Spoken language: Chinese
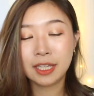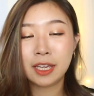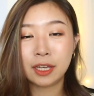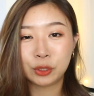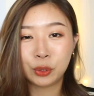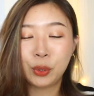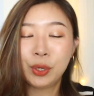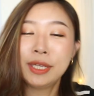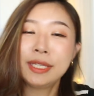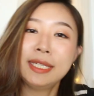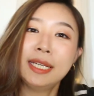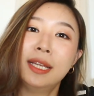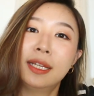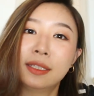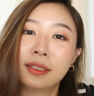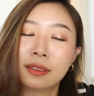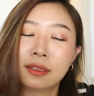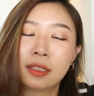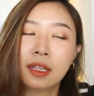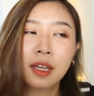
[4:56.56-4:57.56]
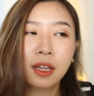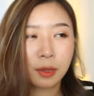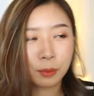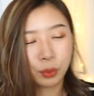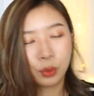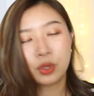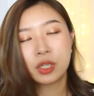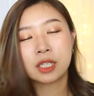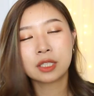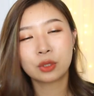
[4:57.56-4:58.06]
烈推荐，
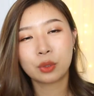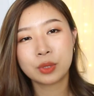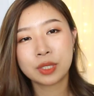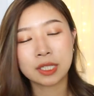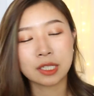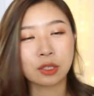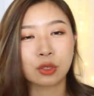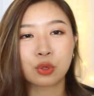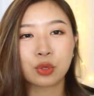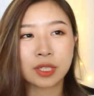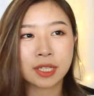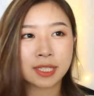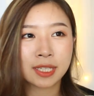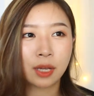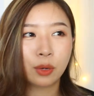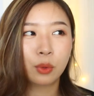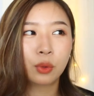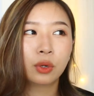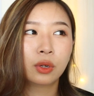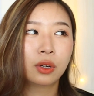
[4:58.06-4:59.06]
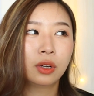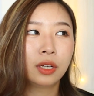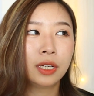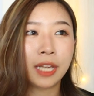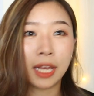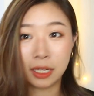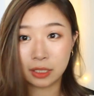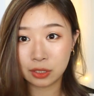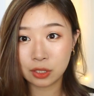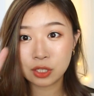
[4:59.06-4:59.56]
不过这个东西已经出现在我
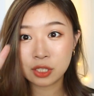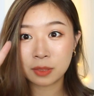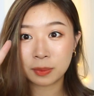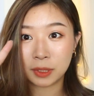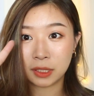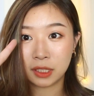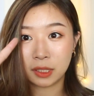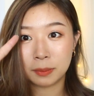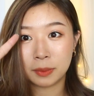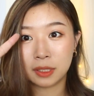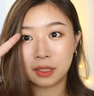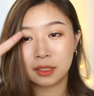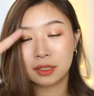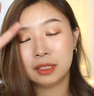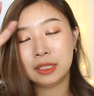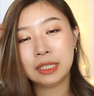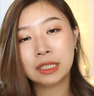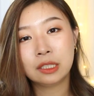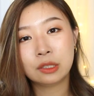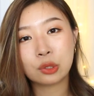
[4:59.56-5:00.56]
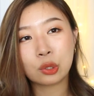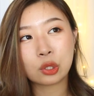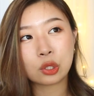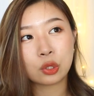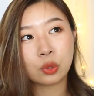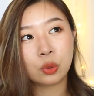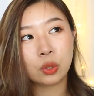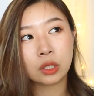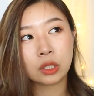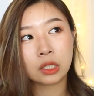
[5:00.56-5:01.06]
两个视频里面了，一个就
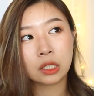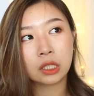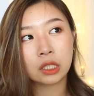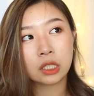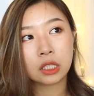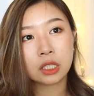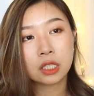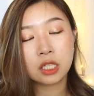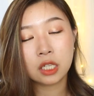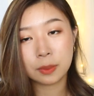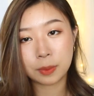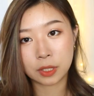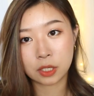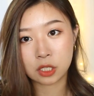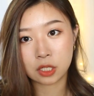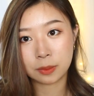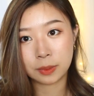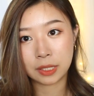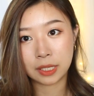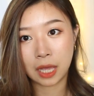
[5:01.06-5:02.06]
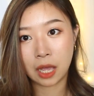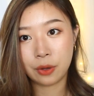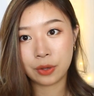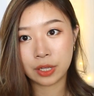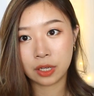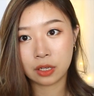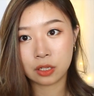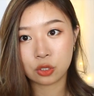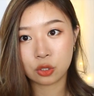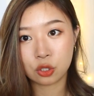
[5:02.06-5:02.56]
是我的测评视频，还有
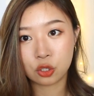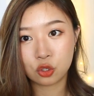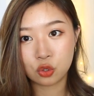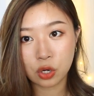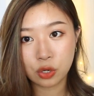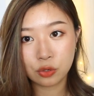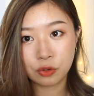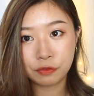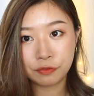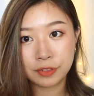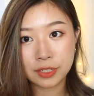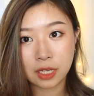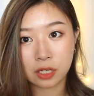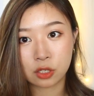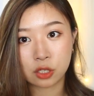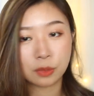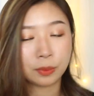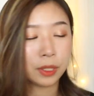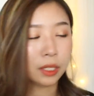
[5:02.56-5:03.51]
一个就是妆容分享视